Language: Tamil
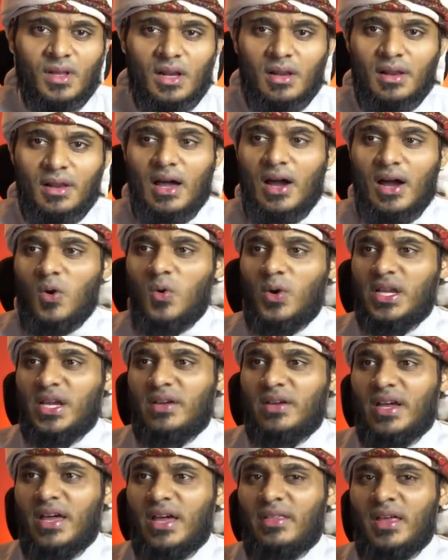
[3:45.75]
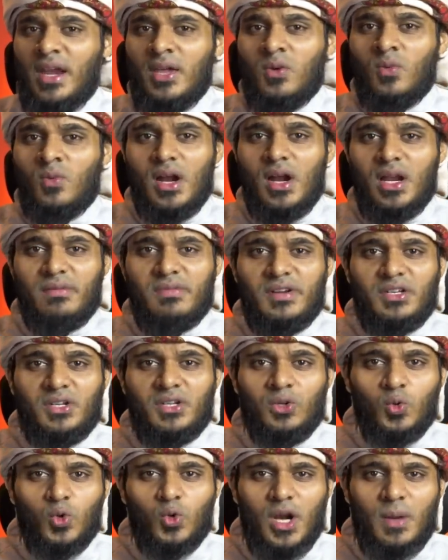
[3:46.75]
அல்லாஹுடைய வேதனை உங்களை
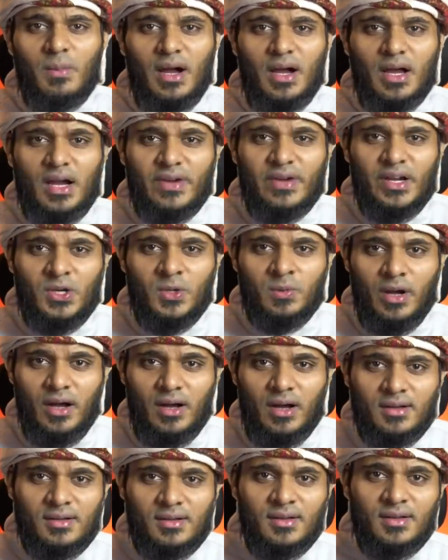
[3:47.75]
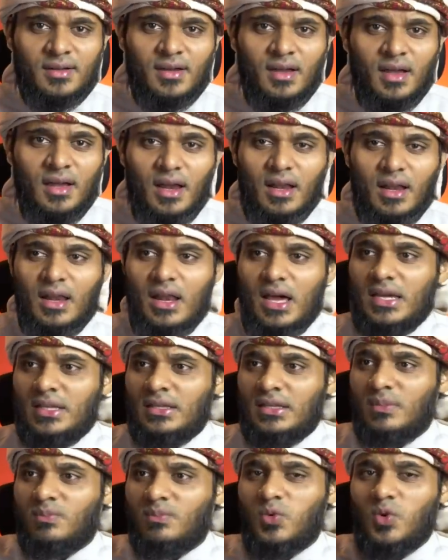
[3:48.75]
விட்டு தூரமாக வேண்டுமா அல்லாஹ்
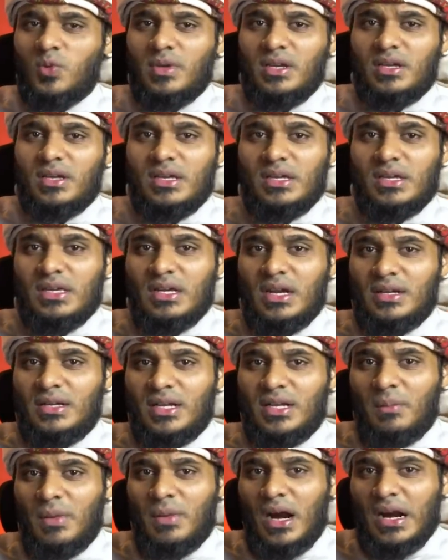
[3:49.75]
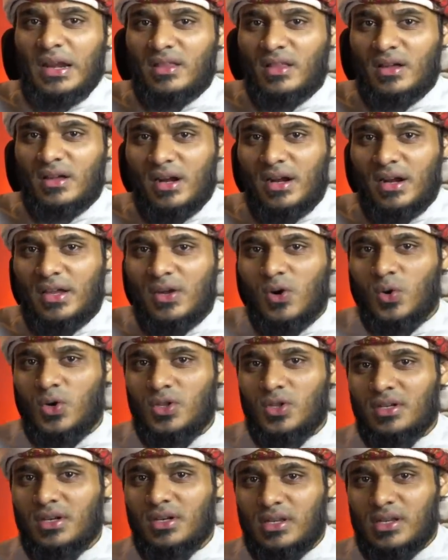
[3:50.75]
இந்த பூமிக்கு இரண்டு அமானிதங்களை
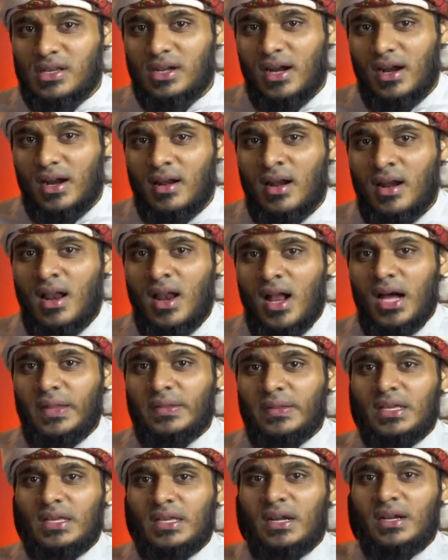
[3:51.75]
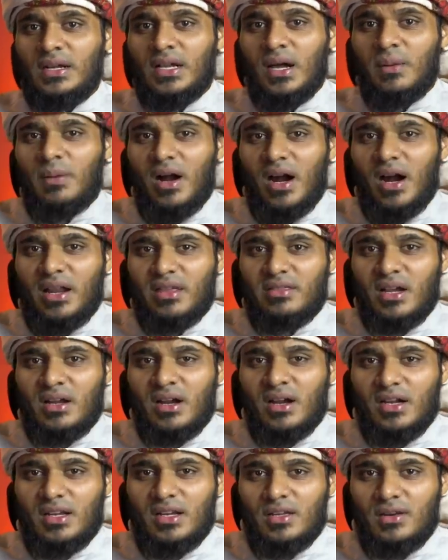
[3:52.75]
கொடுத்திருக்கிறான் அந்த இரண்டு
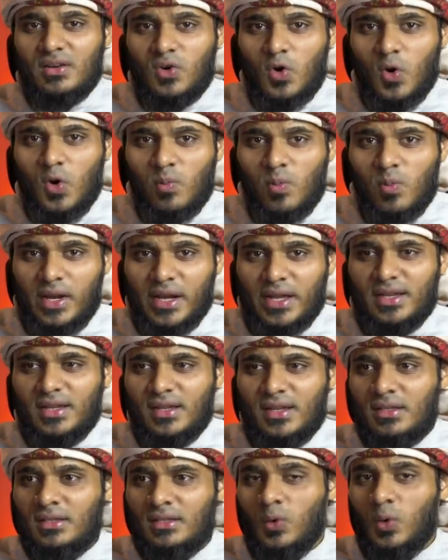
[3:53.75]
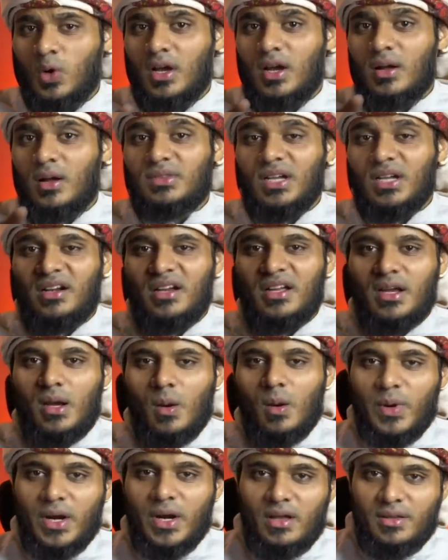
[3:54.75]
அமானிதங்கள் இருக்கும் வரை இந்த உலகம்
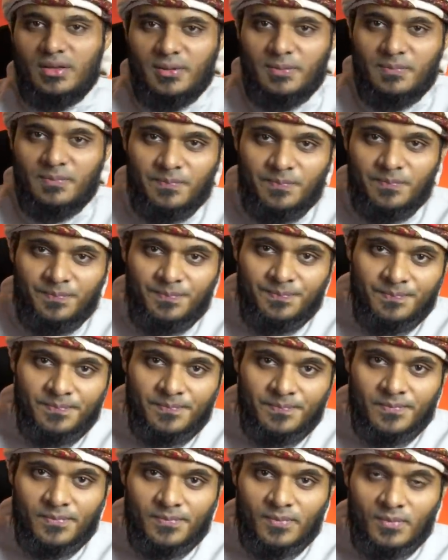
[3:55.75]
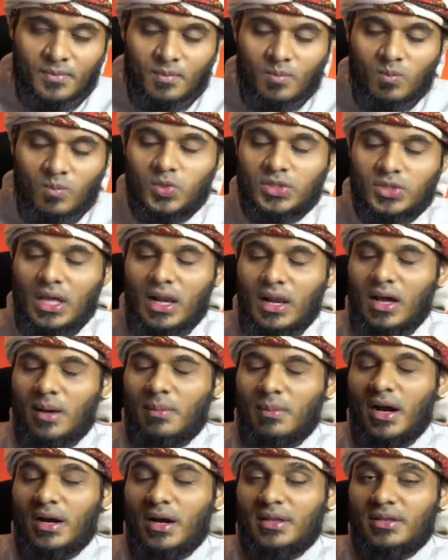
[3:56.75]
தண்டிக்கப்படாது முதல்
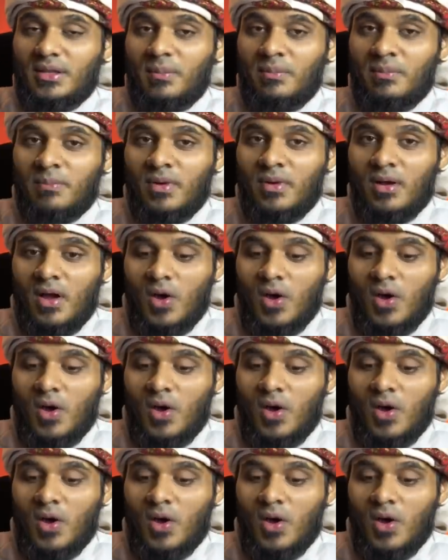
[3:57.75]
அமானிதம்